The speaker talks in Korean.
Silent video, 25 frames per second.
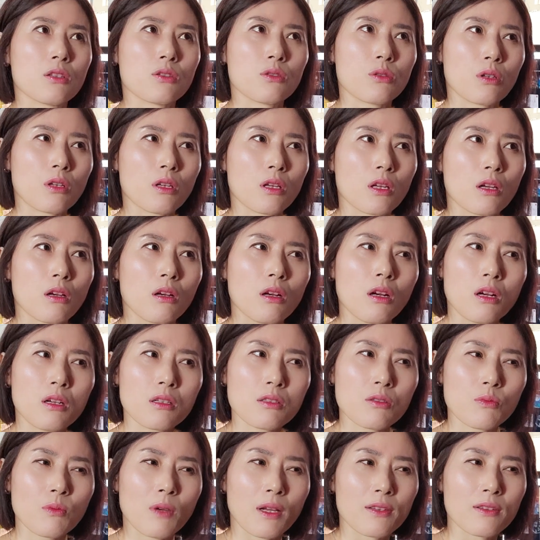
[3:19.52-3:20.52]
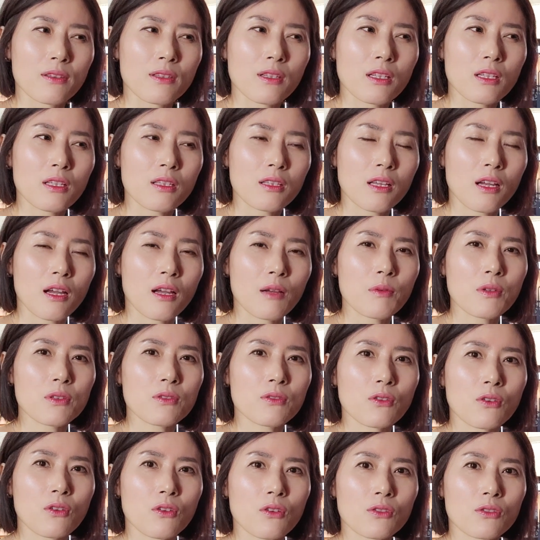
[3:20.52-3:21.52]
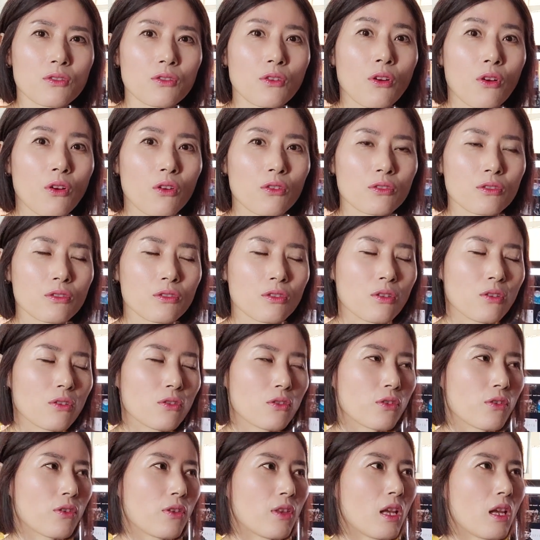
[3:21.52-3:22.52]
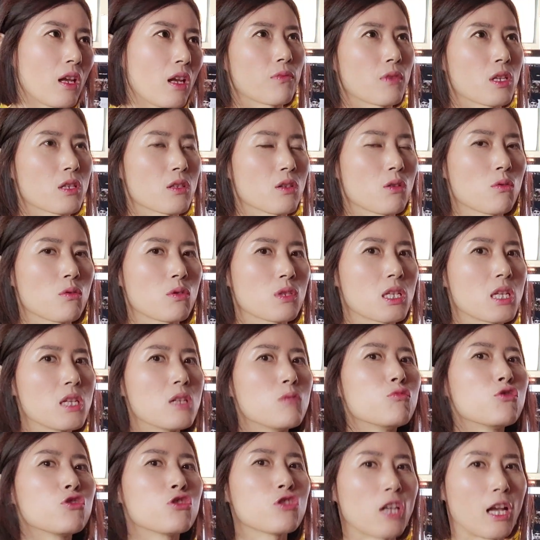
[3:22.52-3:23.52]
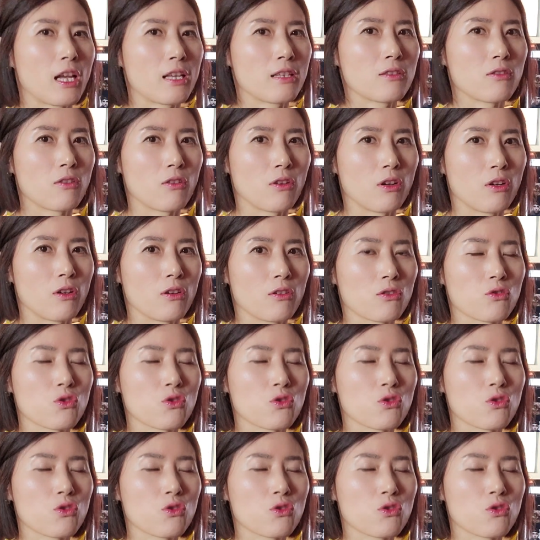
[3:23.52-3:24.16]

되게 아, 좀안 들린다 하면서 들었거든요. 근데 이제 서로 질문을 하는 거예요.